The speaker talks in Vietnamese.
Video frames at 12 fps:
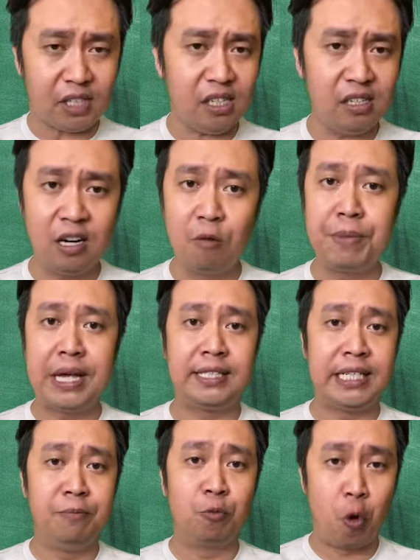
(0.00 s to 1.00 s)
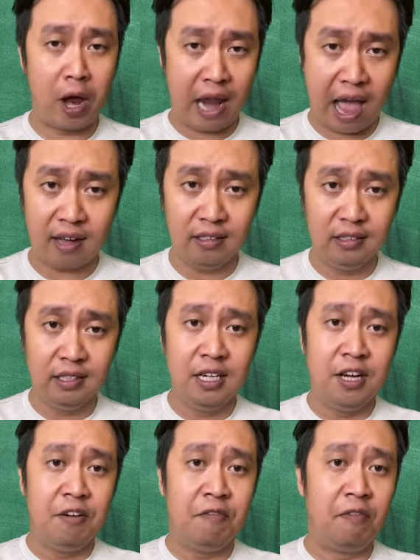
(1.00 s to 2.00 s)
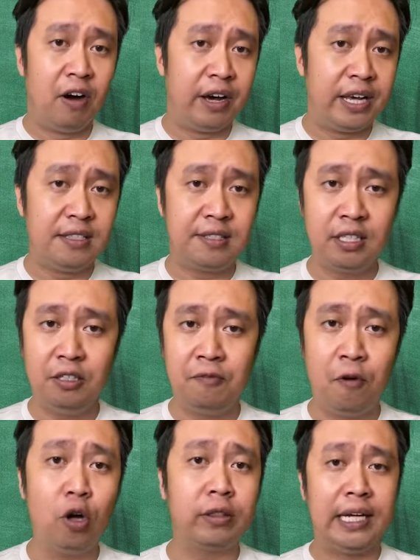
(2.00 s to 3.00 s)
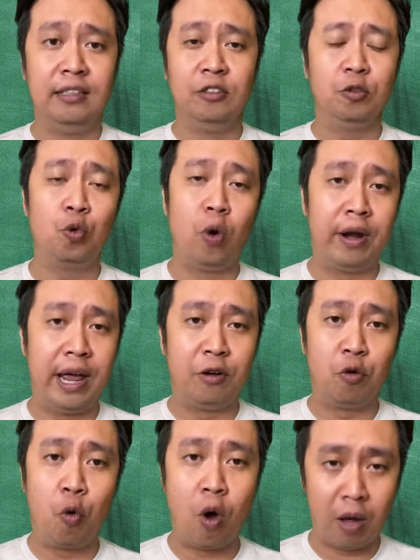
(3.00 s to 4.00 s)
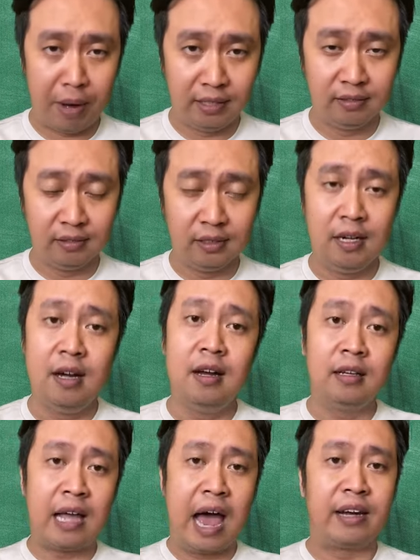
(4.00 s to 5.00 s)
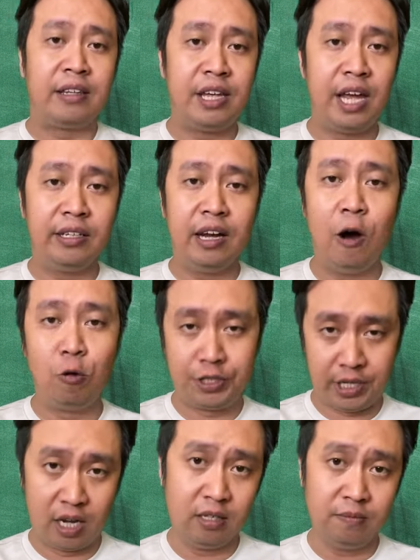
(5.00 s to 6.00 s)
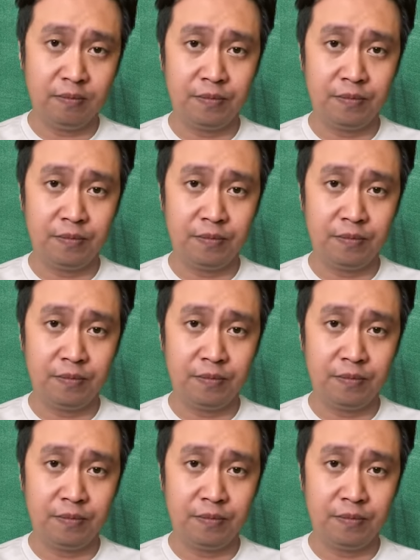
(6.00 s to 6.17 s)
không bị chìm quên lãng với sự vô tình của nền hòa bình, thản nhiên hậu chiến.